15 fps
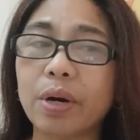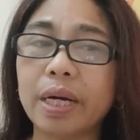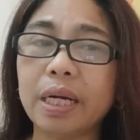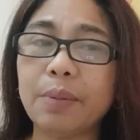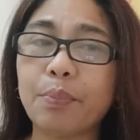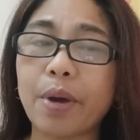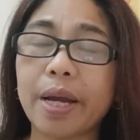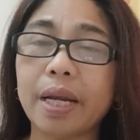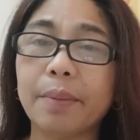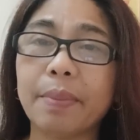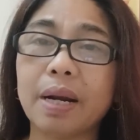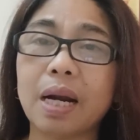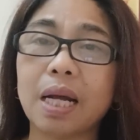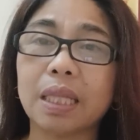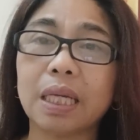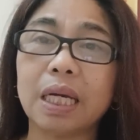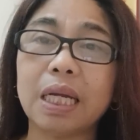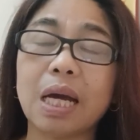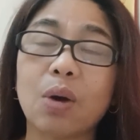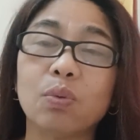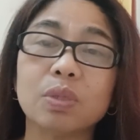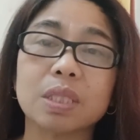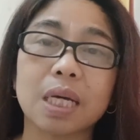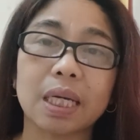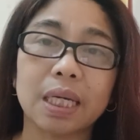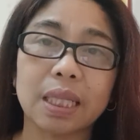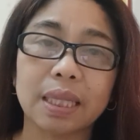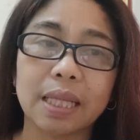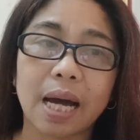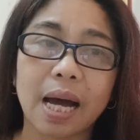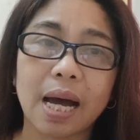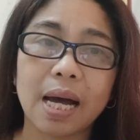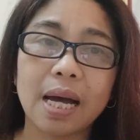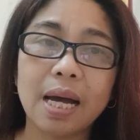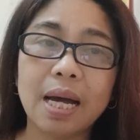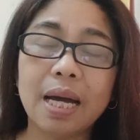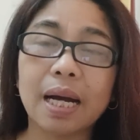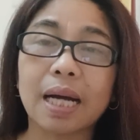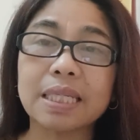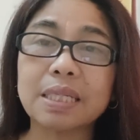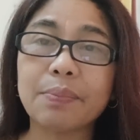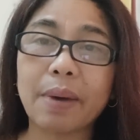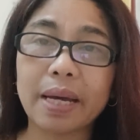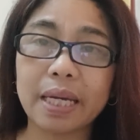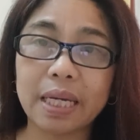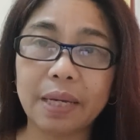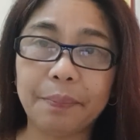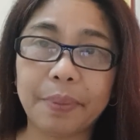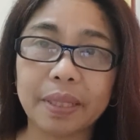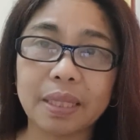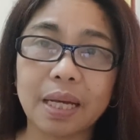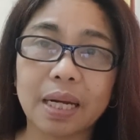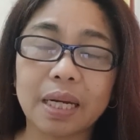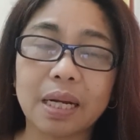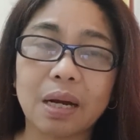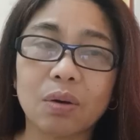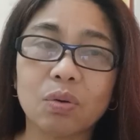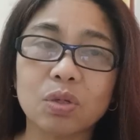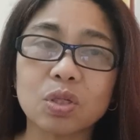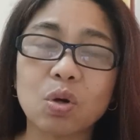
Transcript: o hindi pwedeng mananatili akong sa gitna kasi maiipit na rin ako.